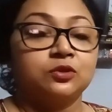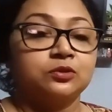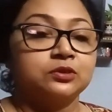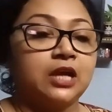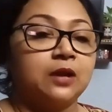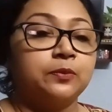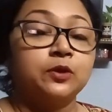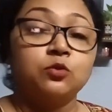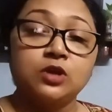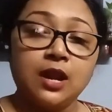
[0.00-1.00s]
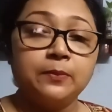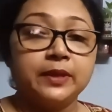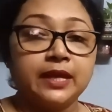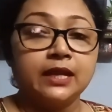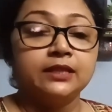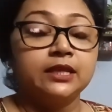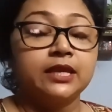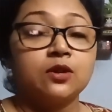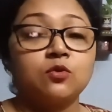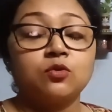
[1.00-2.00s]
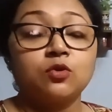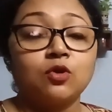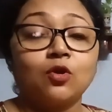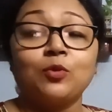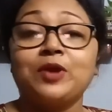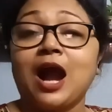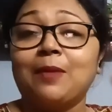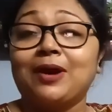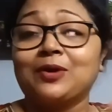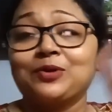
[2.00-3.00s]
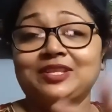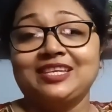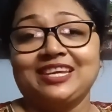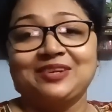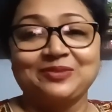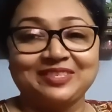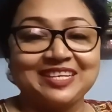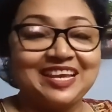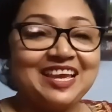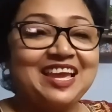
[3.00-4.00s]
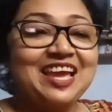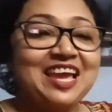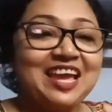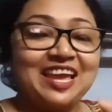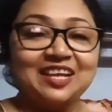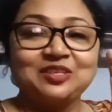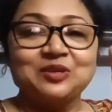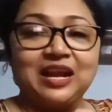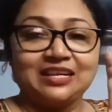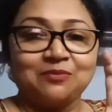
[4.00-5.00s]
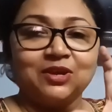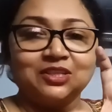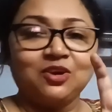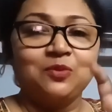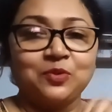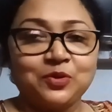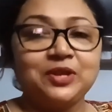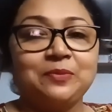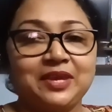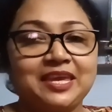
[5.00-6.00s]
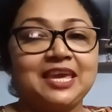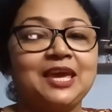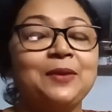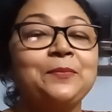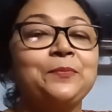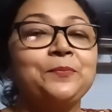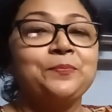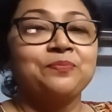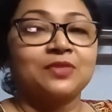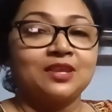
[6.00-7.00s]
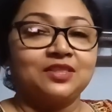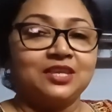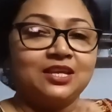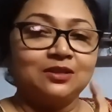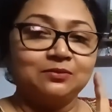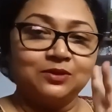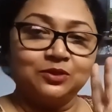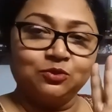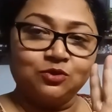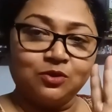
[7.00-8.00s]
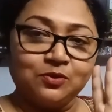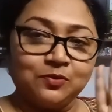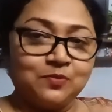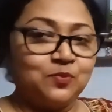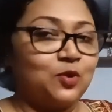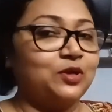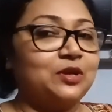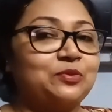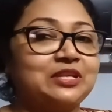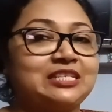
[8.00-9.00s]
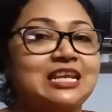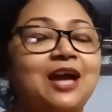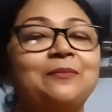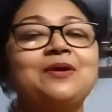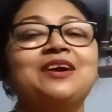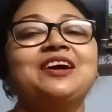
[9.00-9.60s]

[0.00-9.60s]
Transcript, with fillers: তো তারপর উঠলাম বিকেলের দিকে কোনো রকমে হামাগুড়ি দিয়ে উঠে একটু আটা ময়দা অল্প করে মেখে দিয়ে দুটো পরোটা করেছিলাম